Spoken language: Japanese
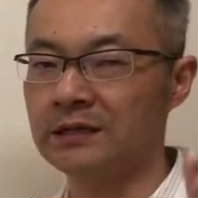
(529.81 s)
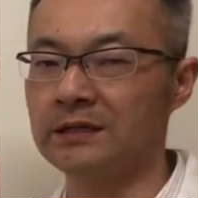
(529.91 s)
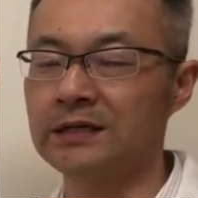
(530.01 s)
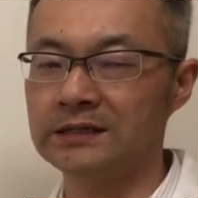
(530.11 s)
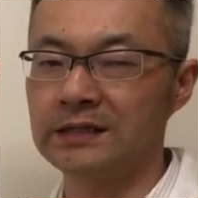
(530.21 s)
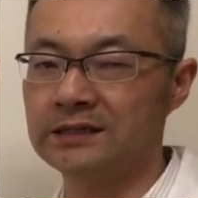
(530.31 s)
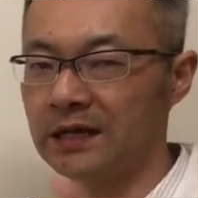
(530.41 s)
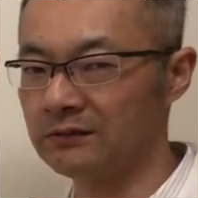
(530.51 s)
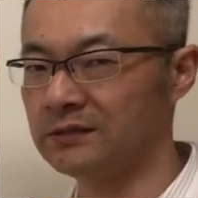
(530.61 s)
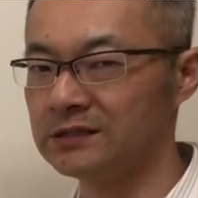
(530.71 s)
言い方
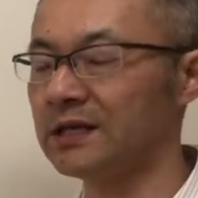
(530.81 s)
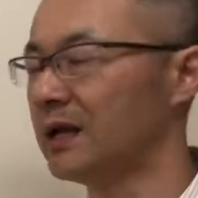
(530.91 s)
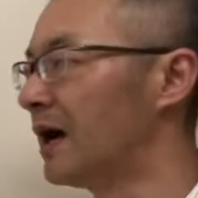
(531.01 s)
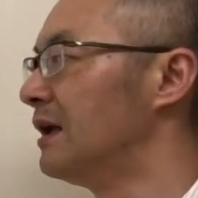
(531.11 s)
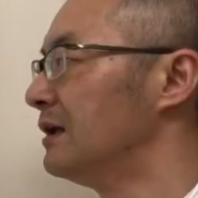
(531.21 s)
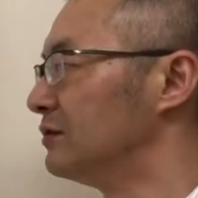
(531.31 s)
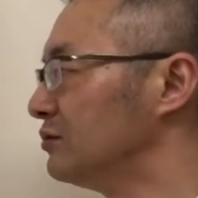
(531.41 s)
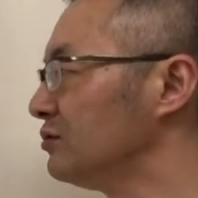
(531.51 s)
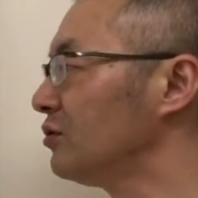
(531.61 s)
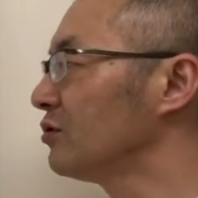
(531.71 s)
逆にしたら
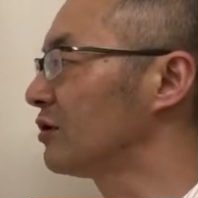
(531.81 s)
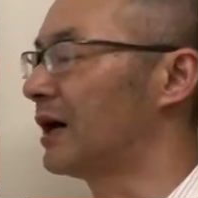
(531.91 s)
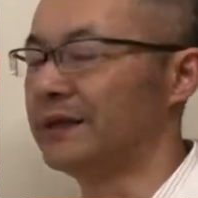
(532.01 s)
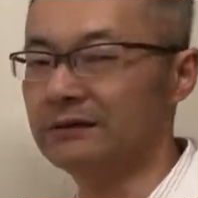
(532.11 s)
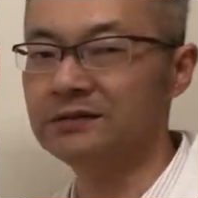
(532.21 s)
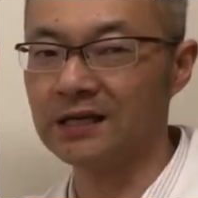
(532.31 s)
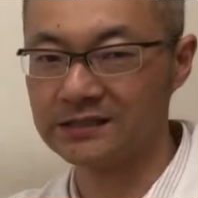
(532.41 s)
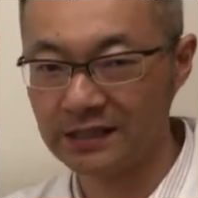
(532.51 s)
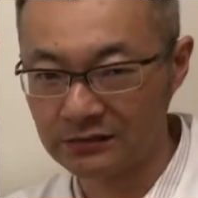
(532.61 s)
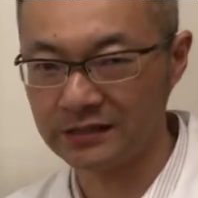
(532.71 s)
運動とかね普段
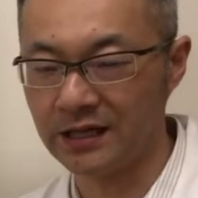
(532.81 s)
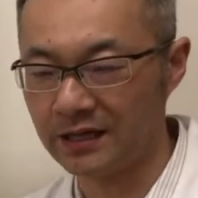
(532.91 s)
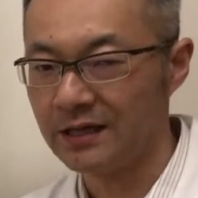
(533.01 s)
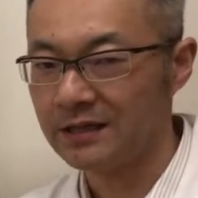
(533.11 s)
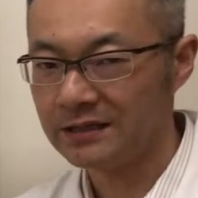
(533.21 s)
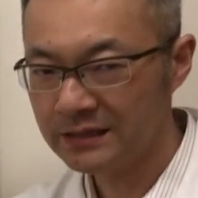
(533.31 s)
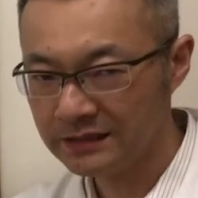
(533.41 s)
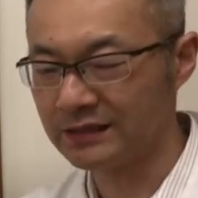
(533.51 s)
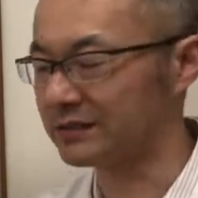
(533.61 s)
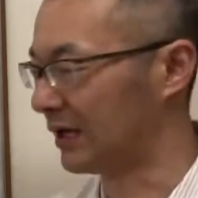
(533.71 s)
してる方いい
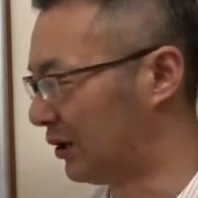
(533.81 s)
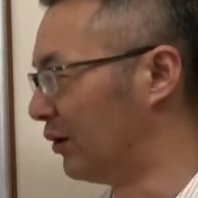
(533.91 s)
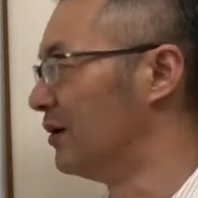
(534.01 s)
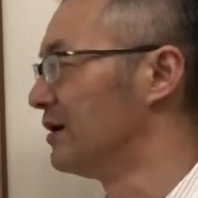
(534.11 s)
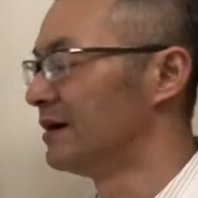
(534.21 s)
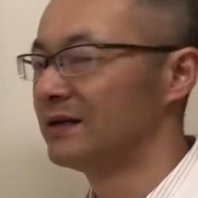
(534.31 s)
んですけど